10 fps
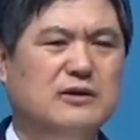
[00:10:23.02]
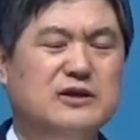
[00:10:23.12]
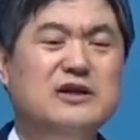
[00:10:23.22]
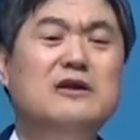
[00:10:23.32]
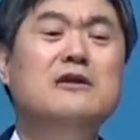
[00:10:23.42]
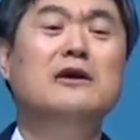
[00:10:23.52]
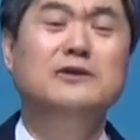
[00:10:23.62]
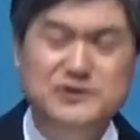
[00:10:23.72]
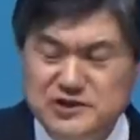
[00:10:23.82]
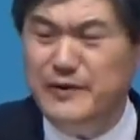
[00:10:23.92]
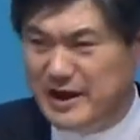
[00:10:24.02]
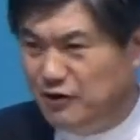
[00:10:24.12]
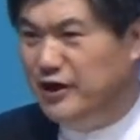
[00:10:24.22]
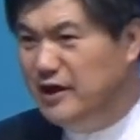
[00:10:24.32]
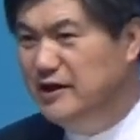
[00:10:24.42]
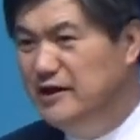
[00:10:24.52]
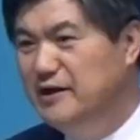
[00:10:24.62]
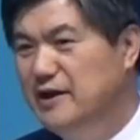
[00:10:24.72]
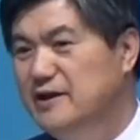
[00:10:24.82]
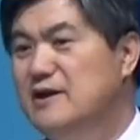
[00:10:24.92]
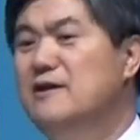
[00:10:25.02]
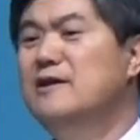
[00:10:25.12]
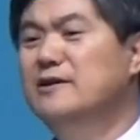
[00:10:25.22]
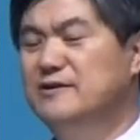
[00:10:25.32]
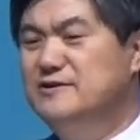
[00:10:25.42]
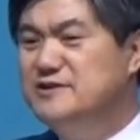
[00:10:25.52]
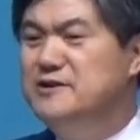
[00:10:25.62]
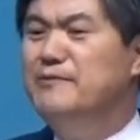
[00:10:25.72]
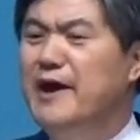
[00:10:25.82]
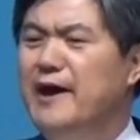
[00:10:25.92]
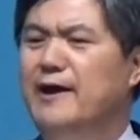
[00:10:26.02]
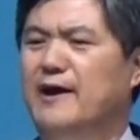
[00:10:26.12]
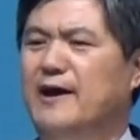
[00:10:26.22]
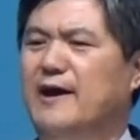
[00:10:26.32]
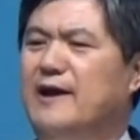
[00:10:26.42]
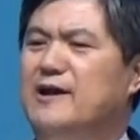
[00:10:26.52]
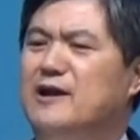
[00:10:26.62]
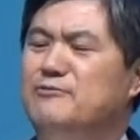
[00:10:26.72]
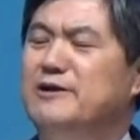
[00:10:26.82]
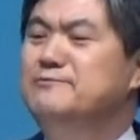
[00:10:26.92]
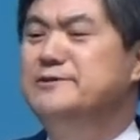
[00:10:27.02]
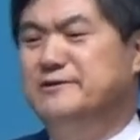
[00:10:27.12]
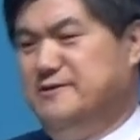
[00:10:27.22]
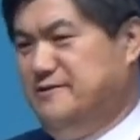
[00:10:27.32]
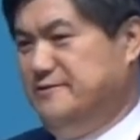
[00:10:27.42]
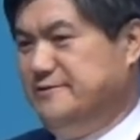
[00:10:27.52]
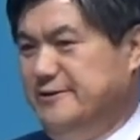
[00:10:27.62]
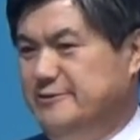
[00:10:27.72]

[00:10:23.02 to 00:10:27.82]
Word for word: 1년쯤에요 에? 예? 1년쯤에 하나님의 음성을 들었어요